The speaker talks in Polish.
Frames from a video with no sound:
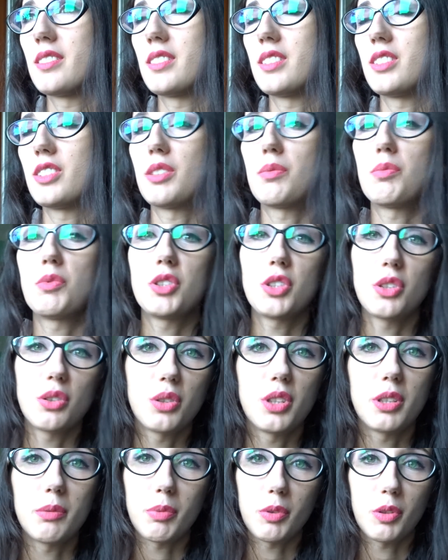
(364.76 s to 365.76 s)
że mu się to
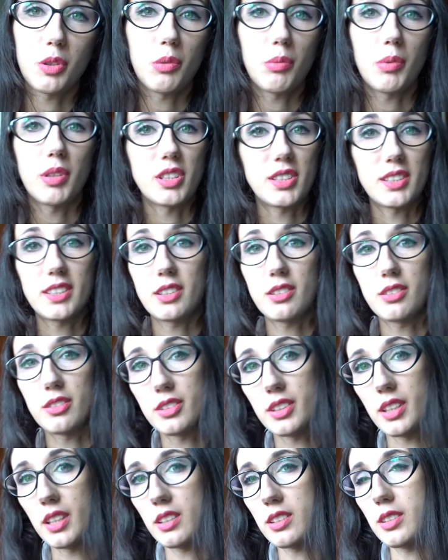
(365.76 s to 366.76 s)
nie podoba, że tego
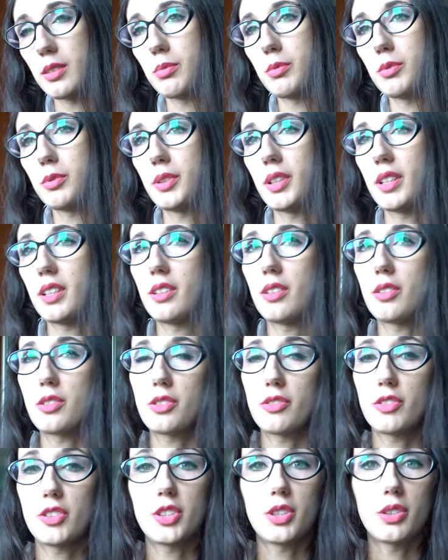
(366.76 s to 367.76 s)
nie akceptuje i
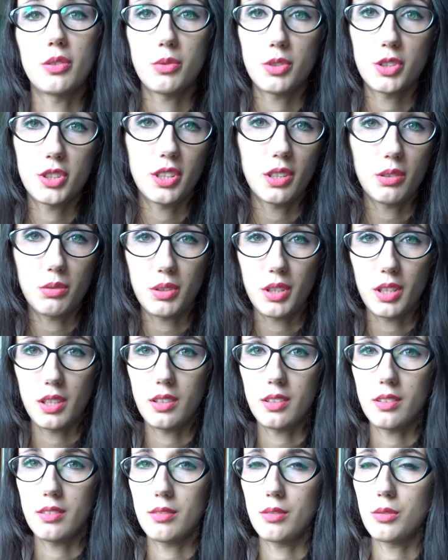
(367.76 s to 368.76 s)
oczywiście użyję
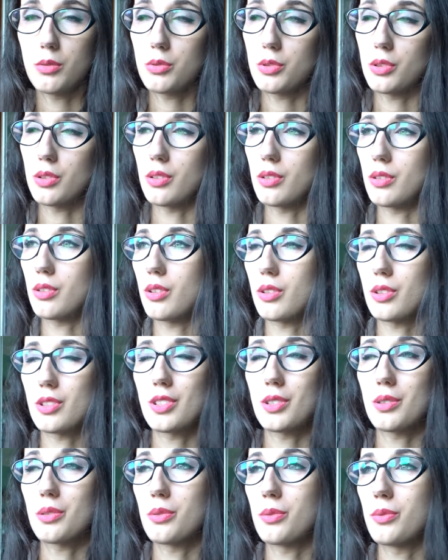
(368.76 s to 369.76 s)
tutaj dużo
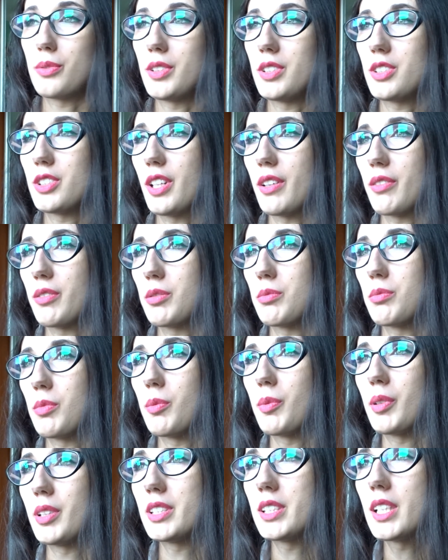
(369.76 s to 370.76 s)
gorszych słów niż ja w tym
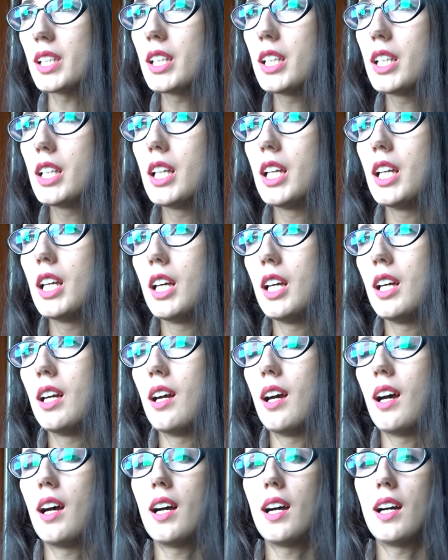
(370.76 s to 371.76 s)
momencie,
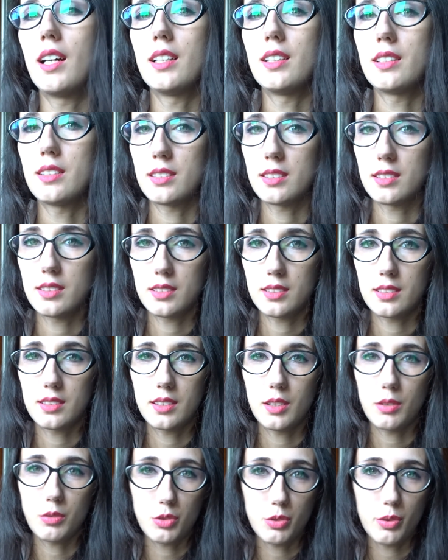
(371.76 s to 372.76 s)
ale
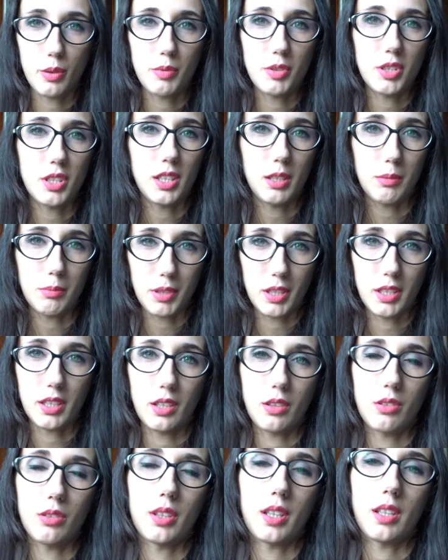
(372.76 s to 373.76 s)
nauczyłam się nie brać
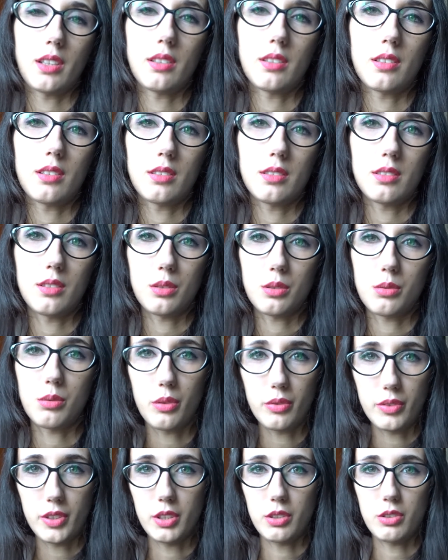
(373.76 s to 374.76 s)
tego tak
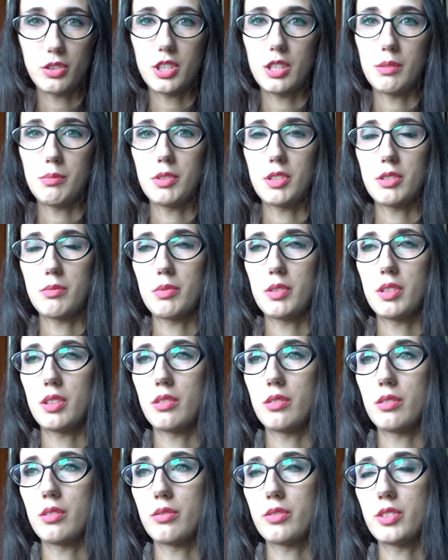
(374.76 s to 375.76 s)
dosłownie do siebie, żeby
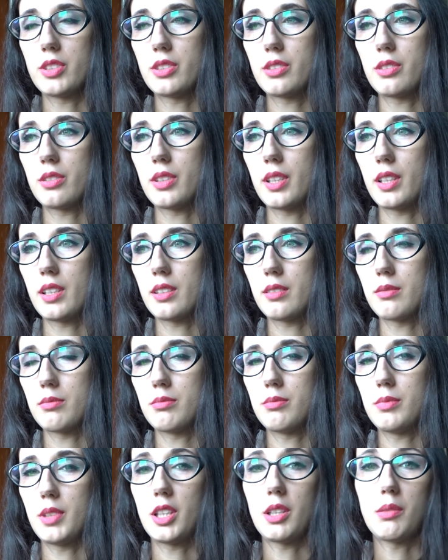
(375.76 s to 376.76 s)
tego to wszystko tak
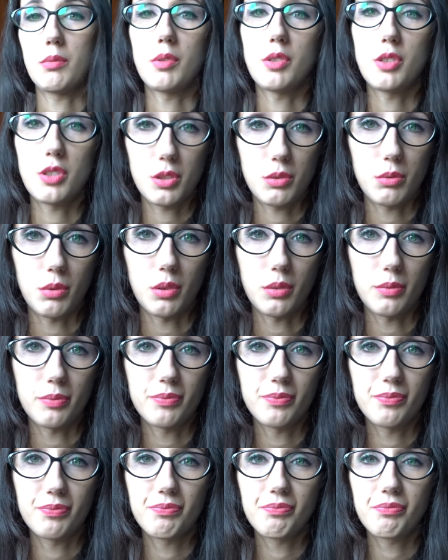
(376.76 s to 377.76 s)
mnie nie męczyło.
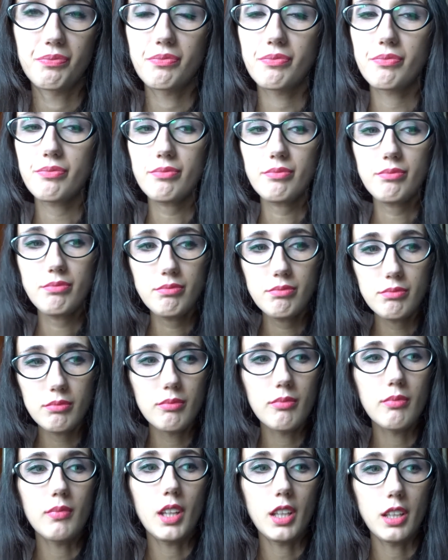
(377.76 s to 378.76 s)

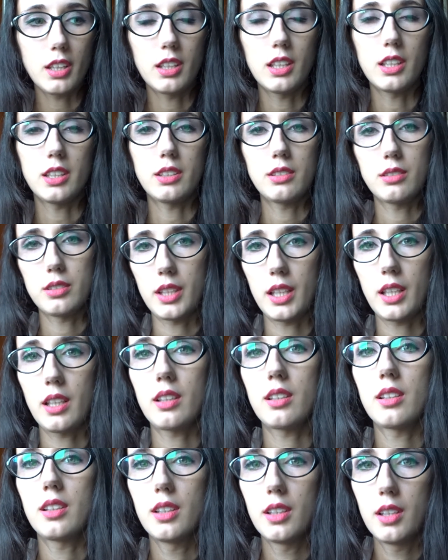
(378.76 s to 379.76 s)
I dlatego tak